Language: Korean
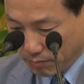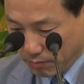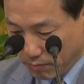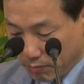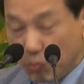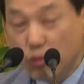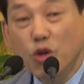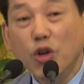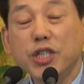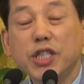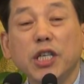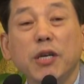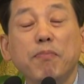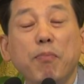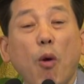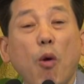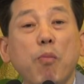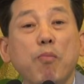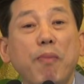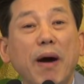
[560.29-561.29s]
무엇이
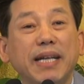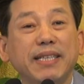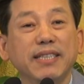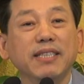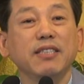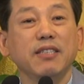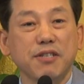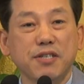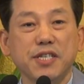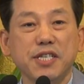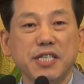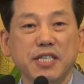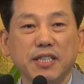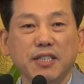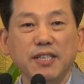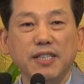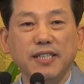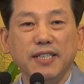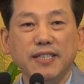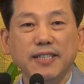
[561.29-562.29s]
복받은
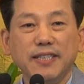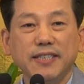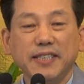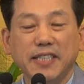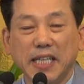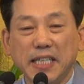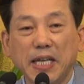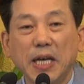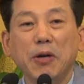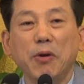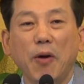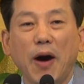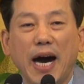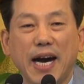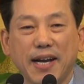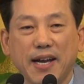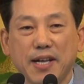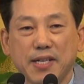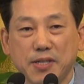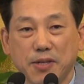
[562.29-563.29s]
것인지를 제대로
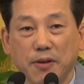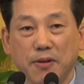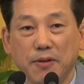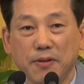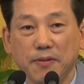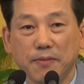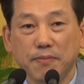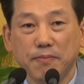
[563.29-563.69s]
알아서